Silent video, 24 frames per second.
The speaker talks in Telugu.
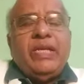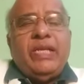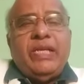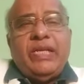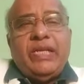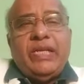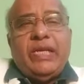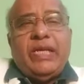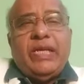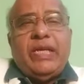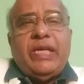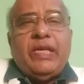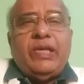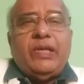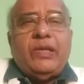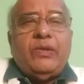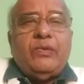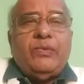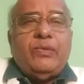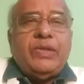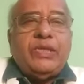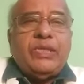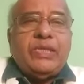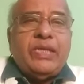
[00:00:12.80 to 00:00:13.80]
ఈ నాయకులు
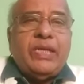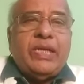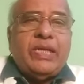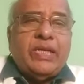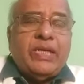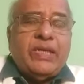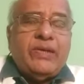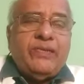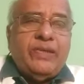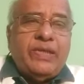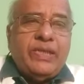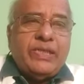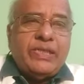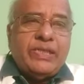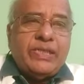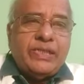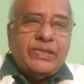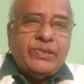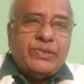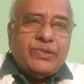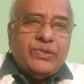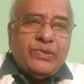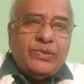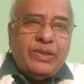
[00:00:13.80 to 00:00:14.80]
వచ్చి హడావిడి
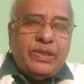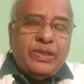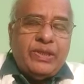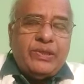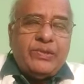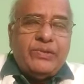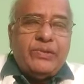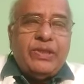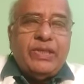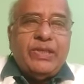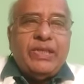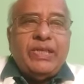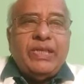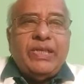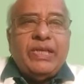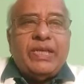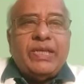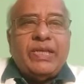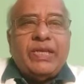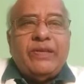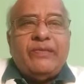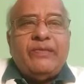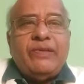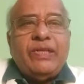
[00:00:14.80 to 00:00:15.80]
చేస్తున్నారు ఈ
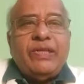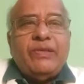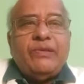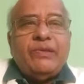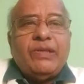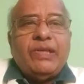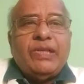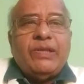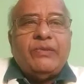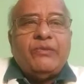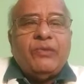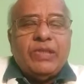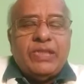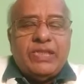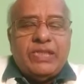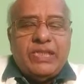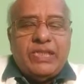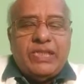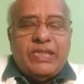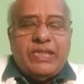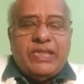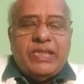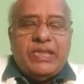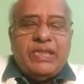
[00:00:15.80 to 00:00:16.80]
హడావిడి వల్ల
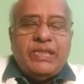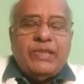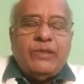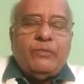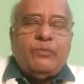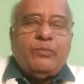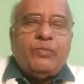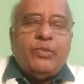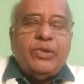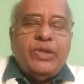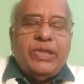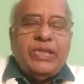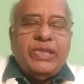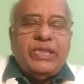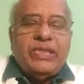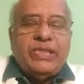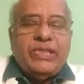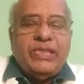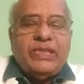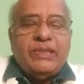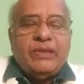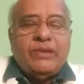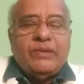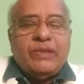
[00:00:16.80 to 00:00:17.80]
వచ్చేది లేదు పోయేది
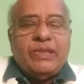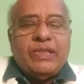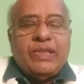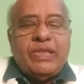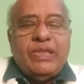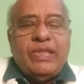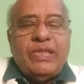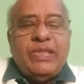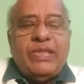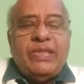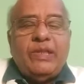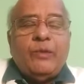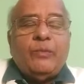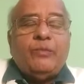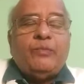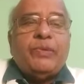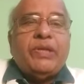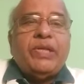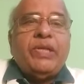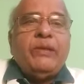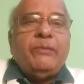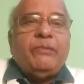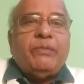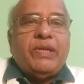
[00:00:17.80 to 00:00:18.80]
లేదు ఢిల్లీలో
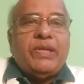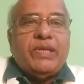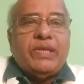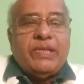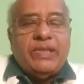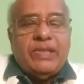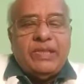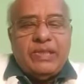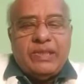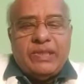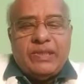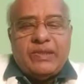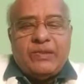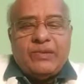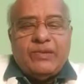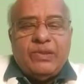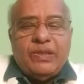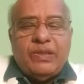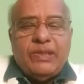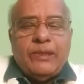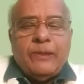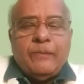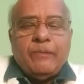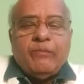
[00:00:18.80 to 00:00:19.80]
పని పాట
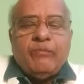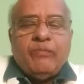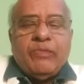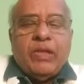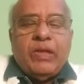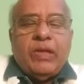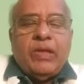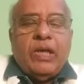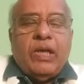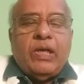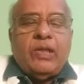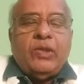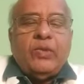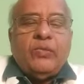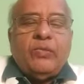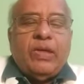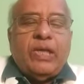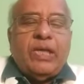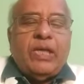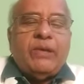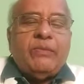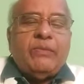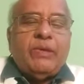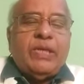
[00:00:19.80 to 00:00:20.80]
లేనట్లుంది
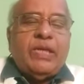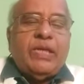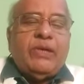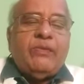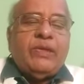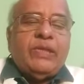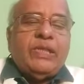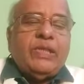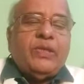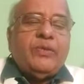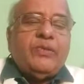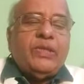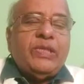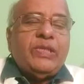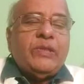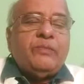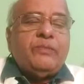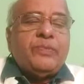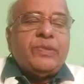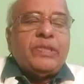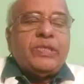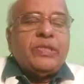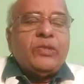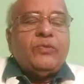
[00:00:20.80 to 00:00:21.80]
అందువల్ల అమరావతికి వచ్చి
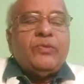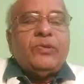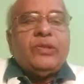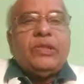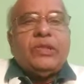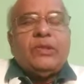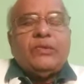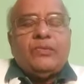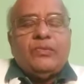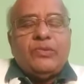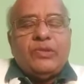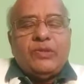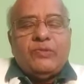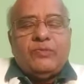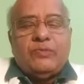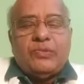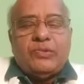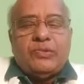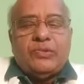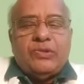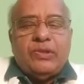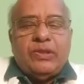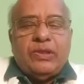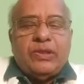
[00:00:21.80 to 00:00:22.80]
పిచ్చికూతలు
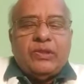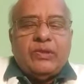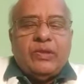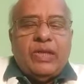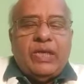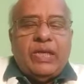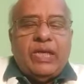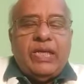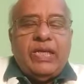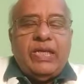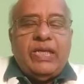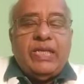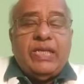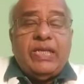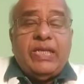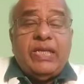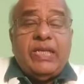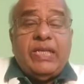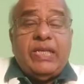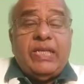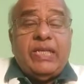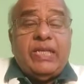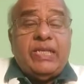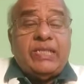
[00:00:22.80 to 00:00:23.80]
కూసిపోతున్నారు
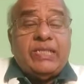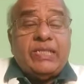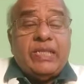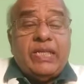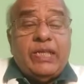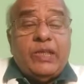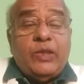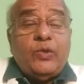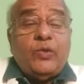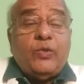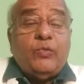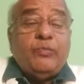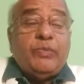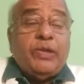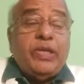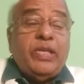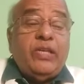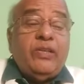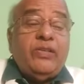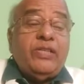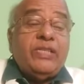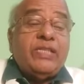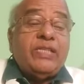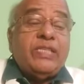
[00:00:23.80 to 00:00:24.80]
ఆయనకే జైలు
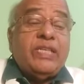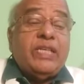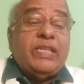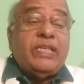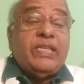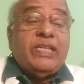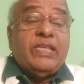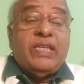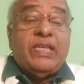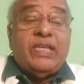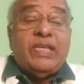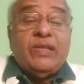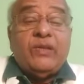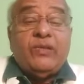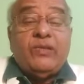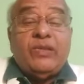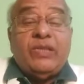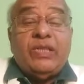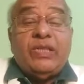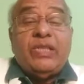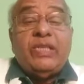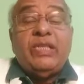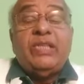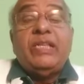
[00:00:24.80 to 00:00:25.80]
బెయిలు ఇచ్చే అధికారాలు
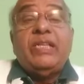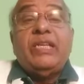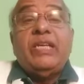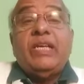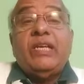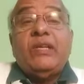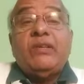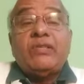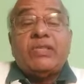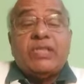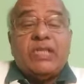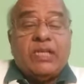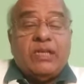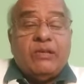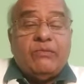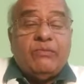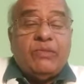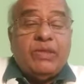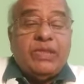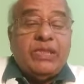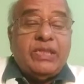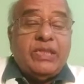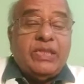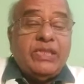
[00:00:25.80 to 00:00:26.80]
ఉంటే ఇండియాలో సగం
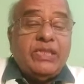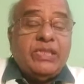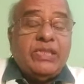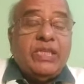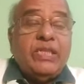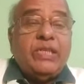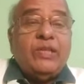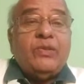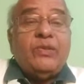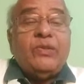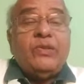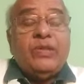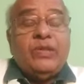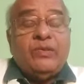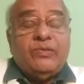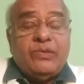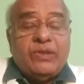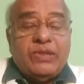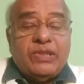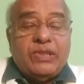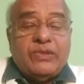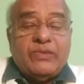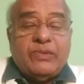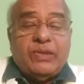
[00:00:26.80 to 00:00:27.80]
మందిని జైలులోనే
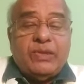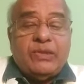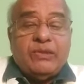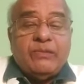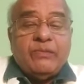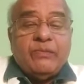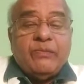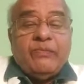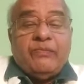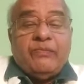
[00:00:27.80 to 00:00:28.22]
ఉంచేవాడు